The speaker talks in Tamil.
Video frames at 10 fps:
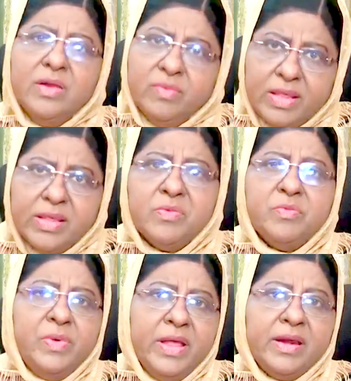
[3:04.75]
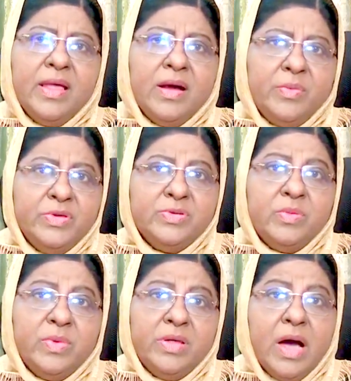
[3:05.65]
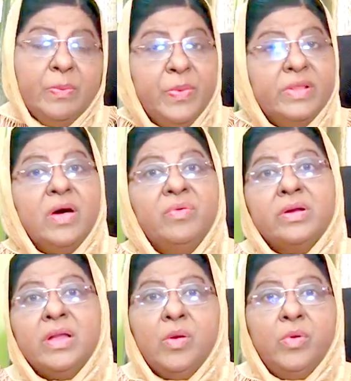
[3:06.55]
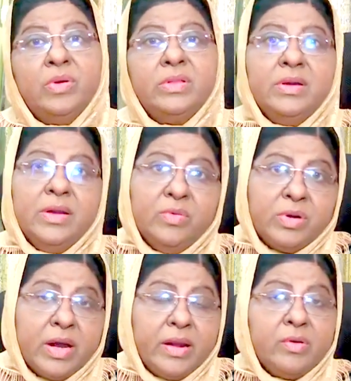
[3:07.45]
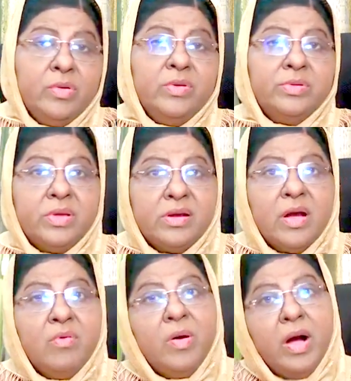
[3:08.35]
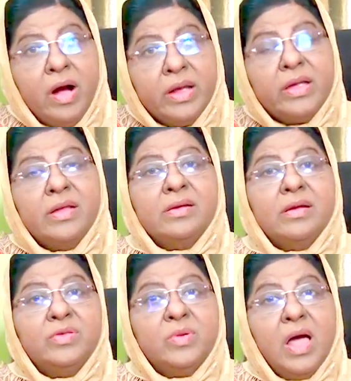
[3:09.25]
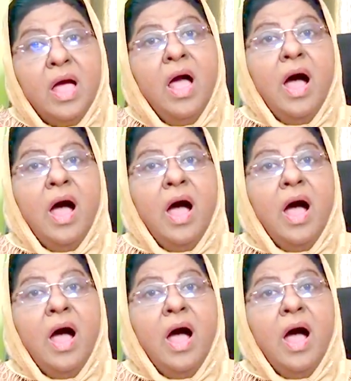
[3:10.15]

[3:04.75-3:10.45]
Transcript: இவ்வளோதான் உன் பிள்ளைங்களா அப்படின்னு சொல்லும்போது அப்போ தான் அவருக்கு ஞாபகம் வருது இல்லை ஒரு கடைக்குட்டி ஒருத்தர் இருக்கா அவன் அங்கே இருக்கிறான்னு சொல்லலாம்